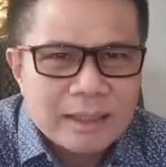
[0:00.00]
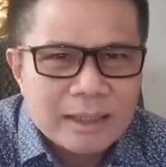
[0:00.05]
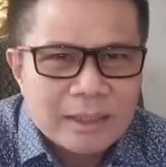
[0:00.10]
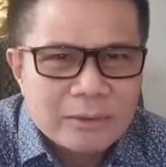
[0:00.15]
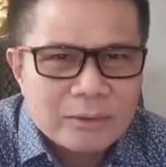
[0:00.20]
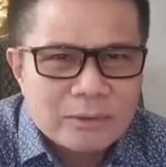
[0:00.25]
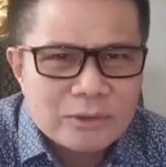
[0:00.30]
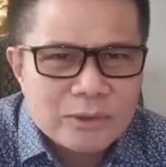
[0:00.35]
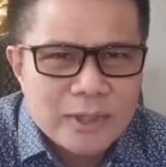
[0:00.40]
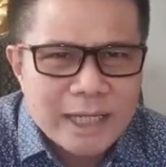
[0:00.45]

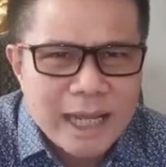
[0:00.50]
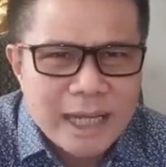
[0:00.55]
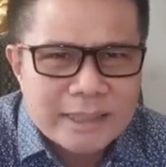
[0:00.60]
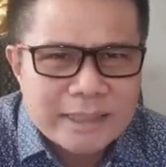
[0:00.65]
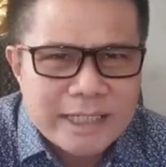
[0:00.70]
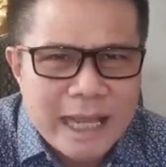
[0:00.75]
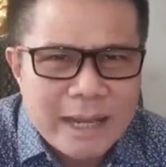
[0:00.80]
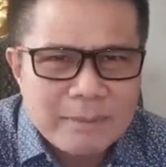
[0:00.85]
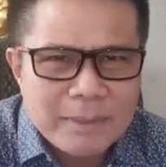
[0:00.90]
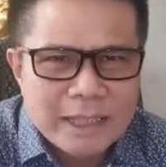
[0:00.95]
คุณสุรินทร์คลัง
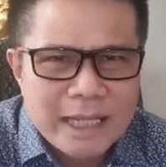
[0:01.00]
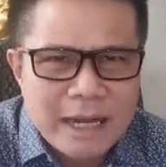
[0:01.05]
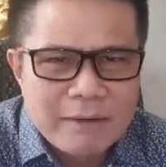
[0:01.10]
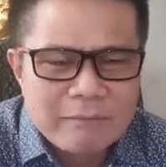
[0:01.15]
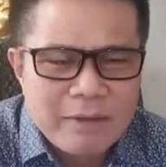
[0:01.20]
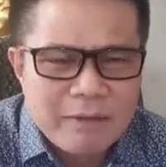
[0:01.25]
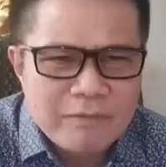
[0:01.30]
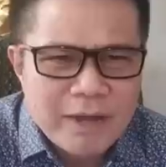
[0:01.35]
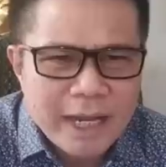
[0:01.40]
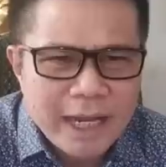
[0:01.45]
แสงประธาน
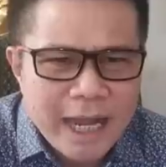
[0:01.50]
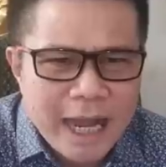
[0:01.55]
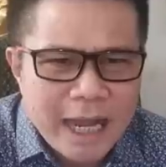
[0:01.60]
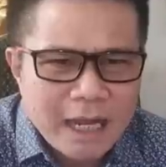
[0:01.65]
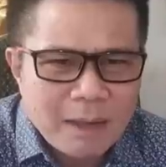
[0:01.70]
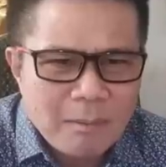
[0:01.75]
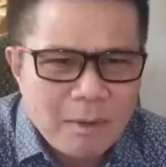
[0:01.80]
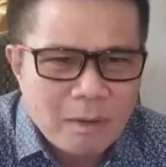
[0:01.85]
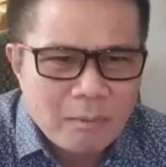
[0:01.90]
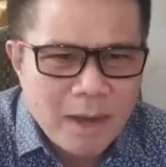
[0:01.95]
วิปฝ่ายค้าน
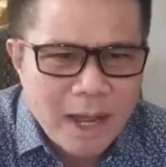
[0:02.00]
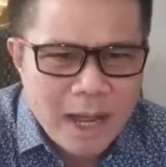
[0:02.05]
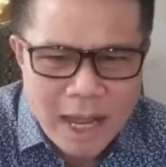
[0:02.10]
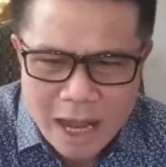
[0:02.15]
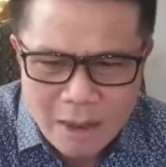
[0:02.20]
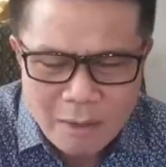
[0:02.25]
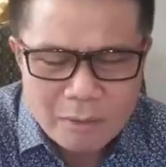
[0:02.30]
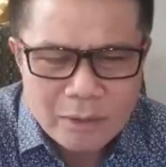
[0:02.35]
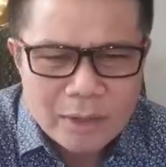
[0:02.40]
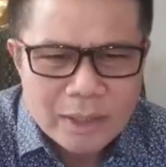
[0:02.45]
ก็บอกว่า
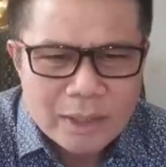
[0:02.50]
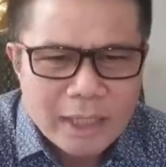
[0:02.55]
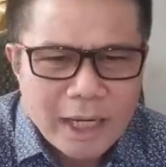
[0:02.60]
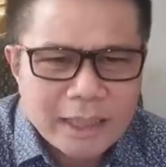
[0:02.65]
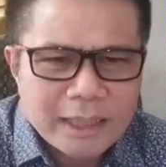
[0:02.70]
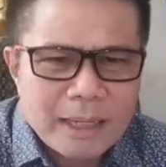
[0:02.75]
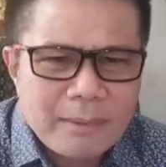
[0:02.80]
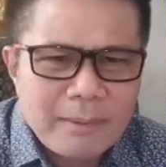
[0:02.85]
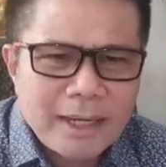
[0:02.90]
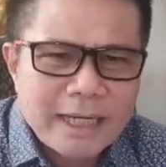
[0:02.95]
เอ้าถ้า
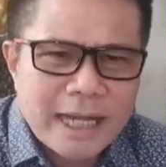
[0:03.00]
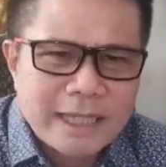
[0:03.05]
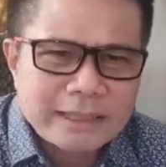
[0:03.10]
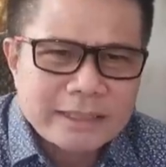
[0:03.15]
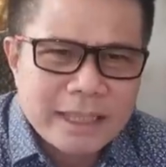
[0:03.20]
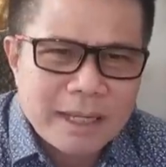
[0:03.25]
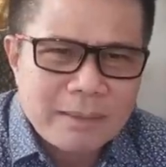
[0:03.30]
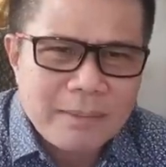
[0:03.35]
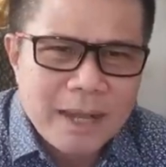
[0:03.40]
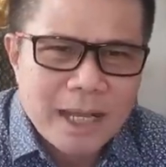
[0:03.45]
ธรรมนัส
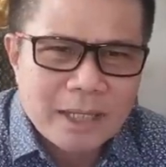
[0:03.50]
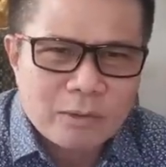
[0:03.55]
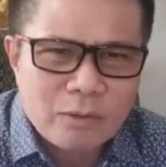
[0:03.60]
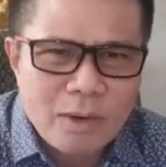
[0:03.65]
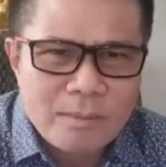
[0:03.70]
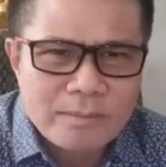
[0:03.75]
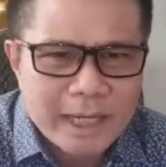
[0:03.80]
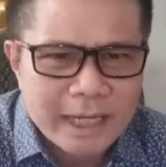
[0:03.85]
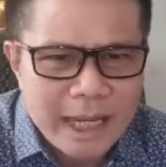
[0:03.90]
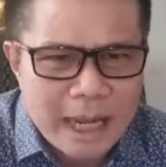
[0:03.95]
จะมาร่
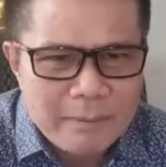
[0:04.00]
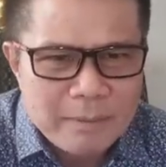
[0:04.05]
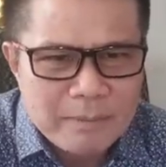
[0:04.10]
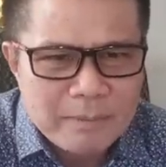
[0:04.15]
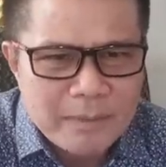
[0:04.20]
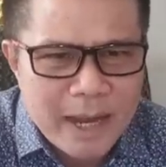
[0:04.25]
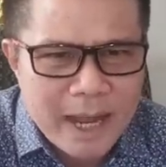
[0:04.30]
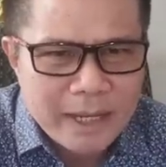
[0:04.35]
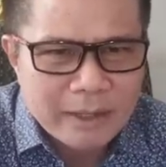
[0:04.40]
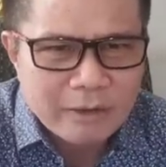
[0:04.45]
วมในการอภิ
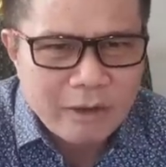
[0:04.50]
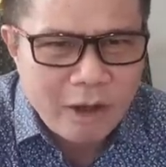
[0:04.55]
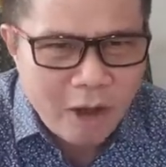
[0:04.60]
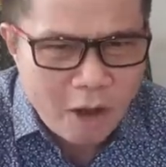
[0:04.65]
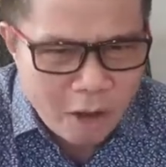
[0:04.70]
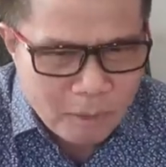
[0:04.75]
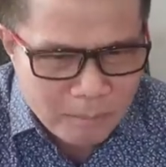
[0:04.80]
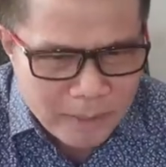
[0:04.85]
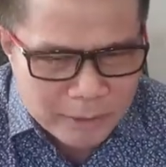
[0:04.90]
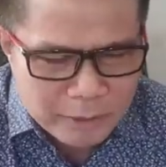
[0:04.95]
ปรายก็
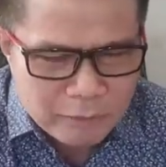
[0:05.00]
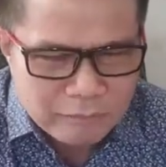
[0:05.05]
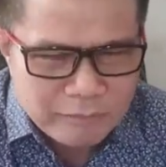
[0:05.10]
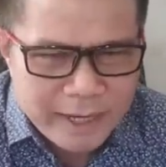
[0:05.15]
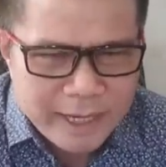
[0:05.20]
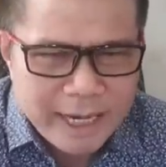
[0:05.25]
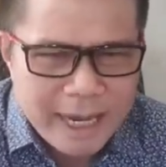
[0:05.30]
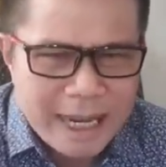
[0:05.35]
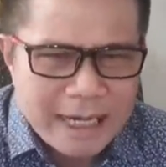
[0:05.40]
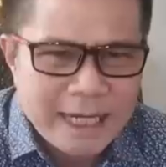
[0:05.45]
ออกมาอยู่
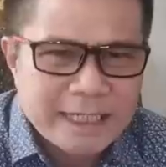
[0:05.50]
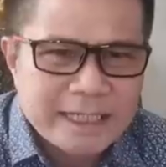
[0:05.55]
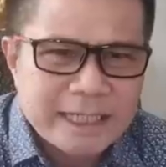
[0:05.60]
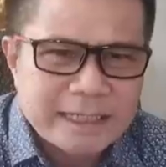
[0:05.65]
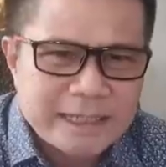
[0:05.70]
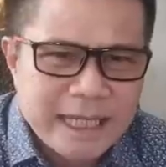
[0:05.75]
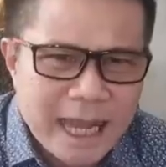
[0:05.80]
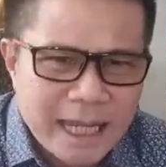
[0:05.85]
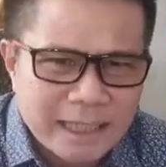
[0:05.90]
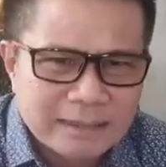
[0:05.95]
ฝ่ายค้านให้
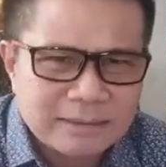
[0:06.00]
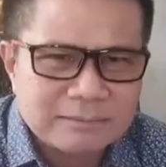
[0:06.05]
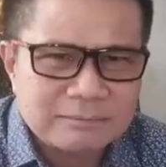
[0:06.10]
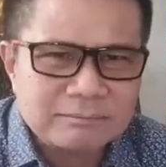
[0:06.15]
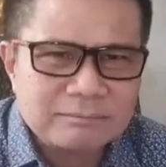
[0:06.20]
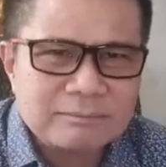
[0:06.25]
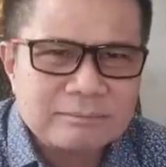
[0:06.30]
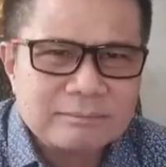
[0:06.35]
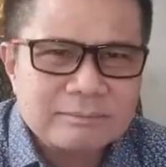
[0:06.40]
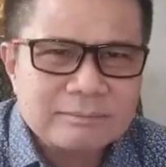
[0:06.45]
ชั
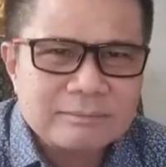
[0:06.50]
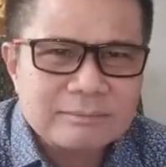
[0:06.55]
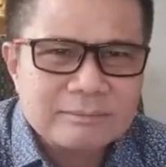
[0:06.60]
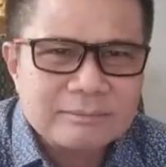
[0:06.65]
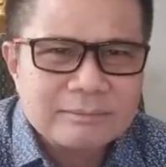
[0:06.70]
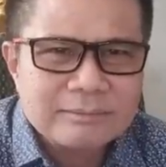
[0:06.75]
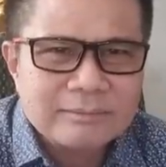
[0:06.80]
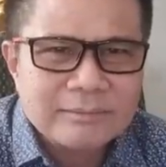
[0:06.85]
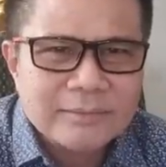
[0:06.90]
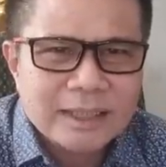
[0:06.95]

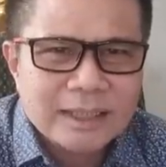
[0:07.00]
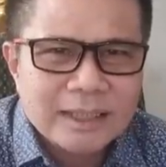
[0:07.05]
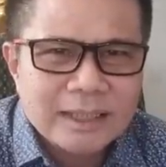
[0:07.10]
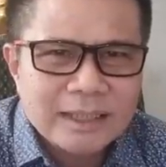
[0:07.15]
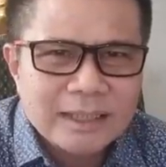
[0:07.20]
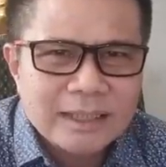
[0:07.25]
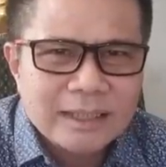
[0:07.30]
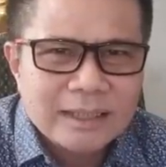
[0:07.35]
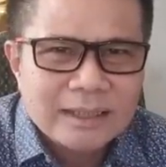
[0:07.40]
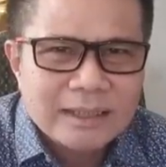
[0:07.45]

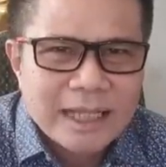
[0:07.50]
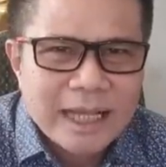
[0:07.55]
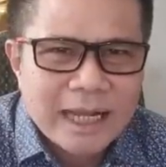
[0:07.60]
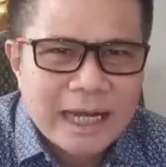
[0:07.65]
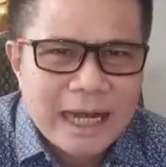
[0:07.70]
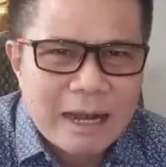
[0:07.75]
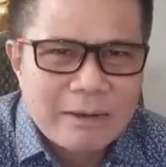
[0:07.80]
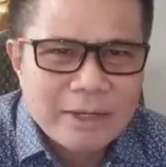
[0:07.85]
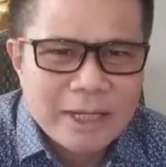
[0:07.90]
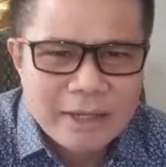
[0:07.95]
ดๆแต่
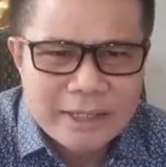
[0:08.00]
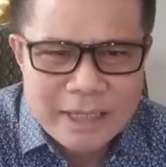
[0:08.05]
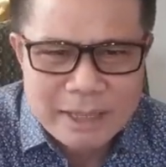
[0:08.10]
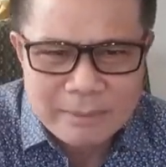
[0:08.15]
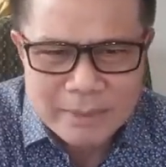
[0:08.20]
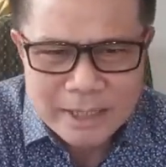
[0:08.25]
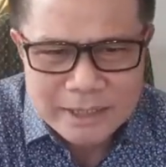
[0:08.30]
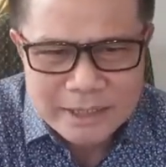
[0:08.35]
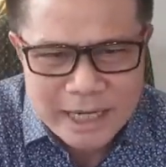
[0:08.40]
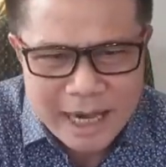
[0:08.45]
คราวนี้ก็ยั
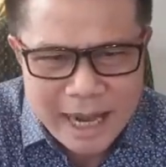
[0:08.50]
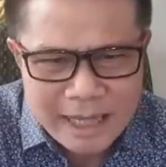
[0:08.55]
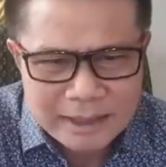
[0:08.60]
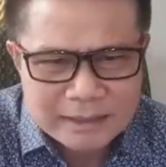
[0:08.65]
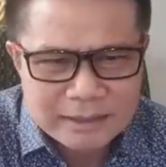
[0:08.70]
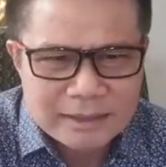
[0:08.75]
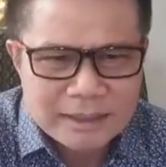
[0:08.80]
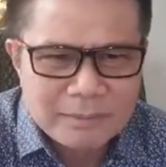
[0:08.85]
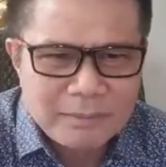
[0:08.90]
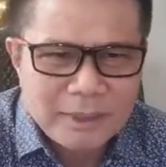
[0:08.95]
งไม่ชัด
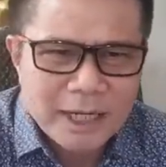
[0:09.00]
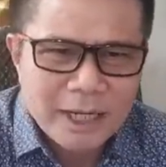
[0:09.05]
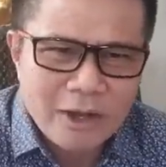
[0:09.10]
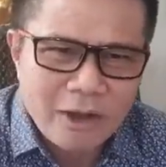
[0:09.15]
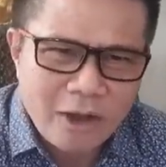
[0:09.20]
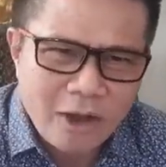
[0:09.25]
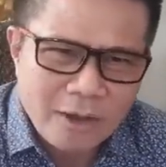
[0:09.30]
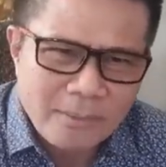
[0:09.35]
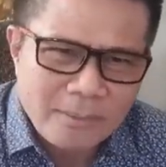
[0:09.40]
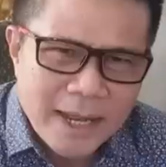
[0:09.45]
ยังไม่ได้
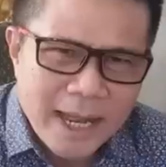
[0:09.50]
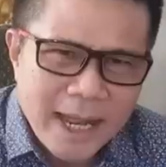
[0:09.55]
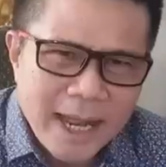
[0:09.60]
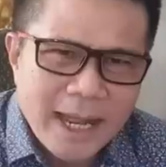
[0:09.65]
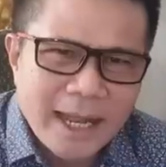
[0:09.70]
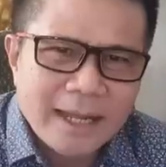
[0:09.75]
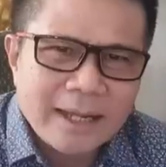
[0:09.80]
ขอมา